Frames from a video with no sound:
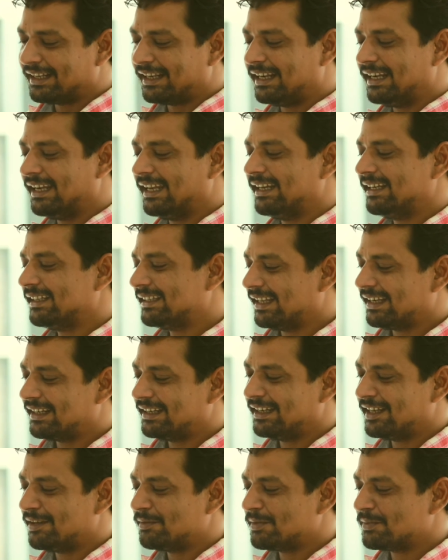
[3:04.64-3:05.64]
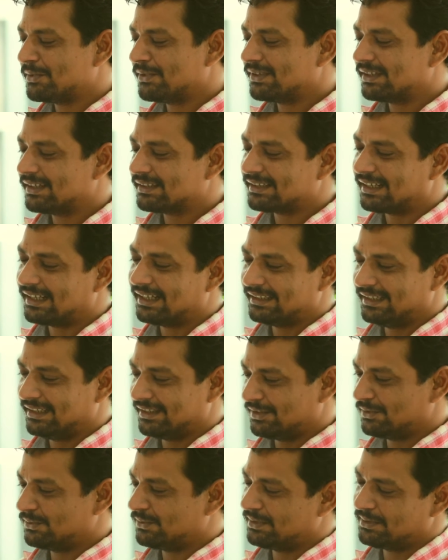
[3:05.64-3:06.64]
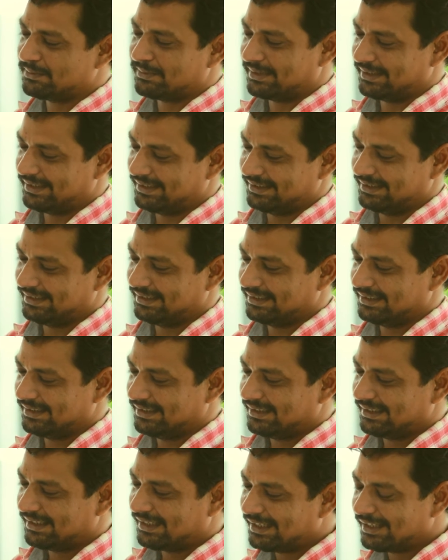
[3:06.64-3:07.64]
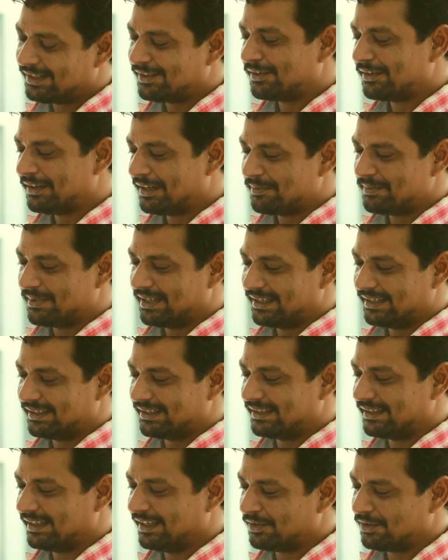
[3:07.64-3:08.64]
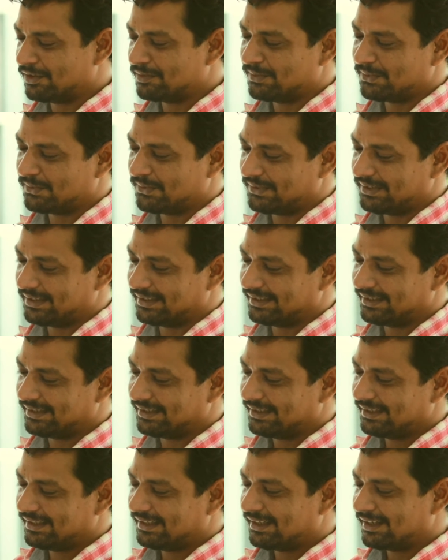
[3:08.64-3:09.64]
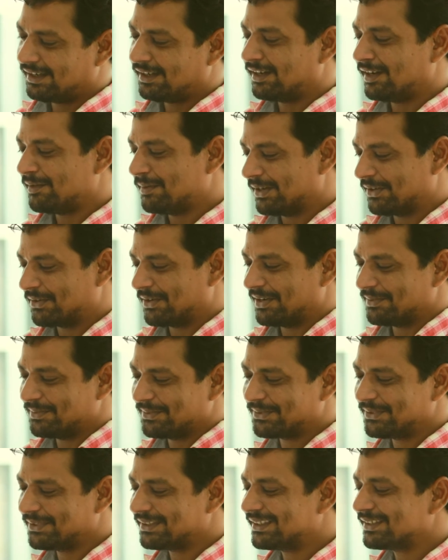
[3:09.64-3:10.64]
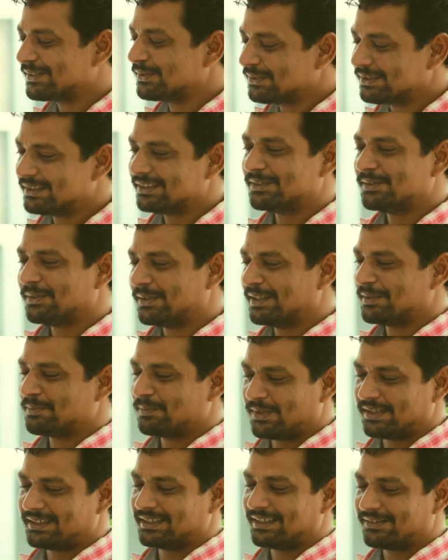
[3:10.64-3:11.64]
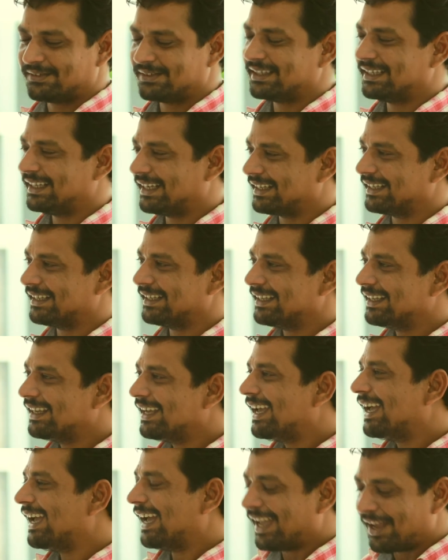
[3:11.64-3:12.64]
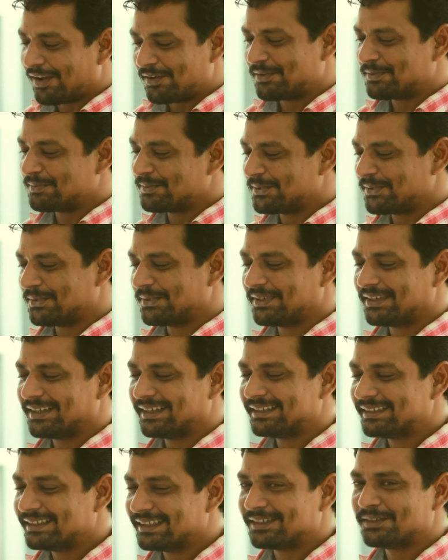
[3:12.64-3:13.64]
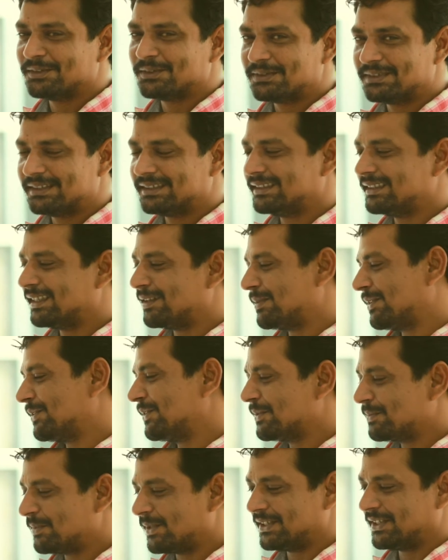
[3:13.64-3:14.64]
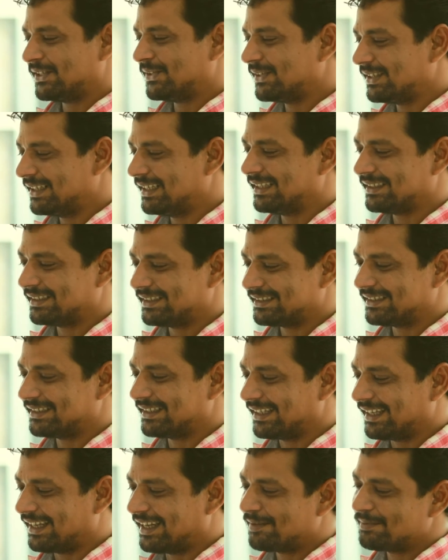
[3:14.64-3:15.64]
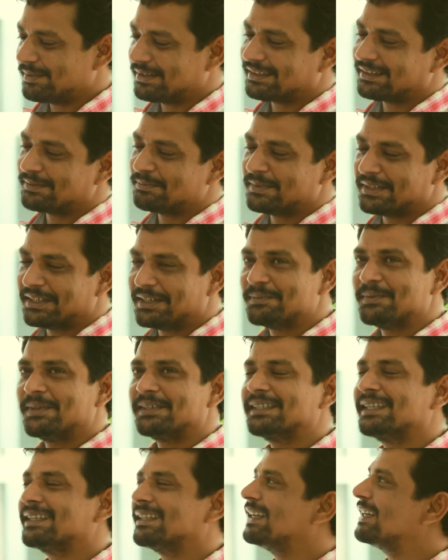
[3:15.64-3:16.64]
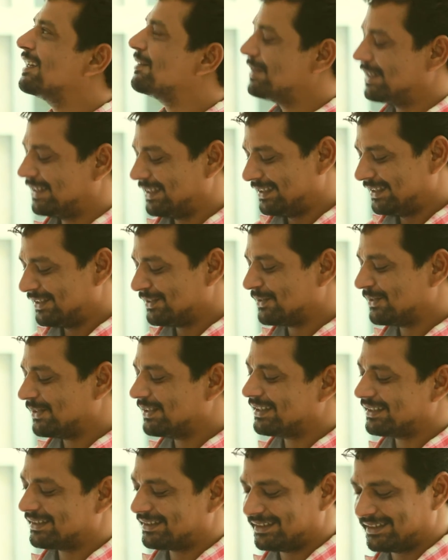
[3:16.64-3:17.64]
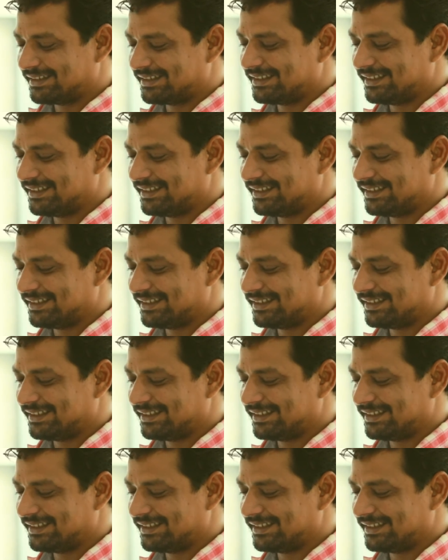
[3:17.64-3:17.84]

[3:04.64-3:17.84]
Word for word: এই লাইনে থাকলে আমি মনে করেন সারা দেশে ঘুরতে পারি এই কারণে আমি এই এই কর্ম করি কারণ আমার কর্ম করতে ঘুরতে তো অনেক পয়সা করি লাগে এখন মনে করেন যে ঘুরতেছি আমার কোনো পয়সা করি লাগতেছে না আমি বিনি পয়সা সারা বাংলাদেশ ঘুরে আসতেছি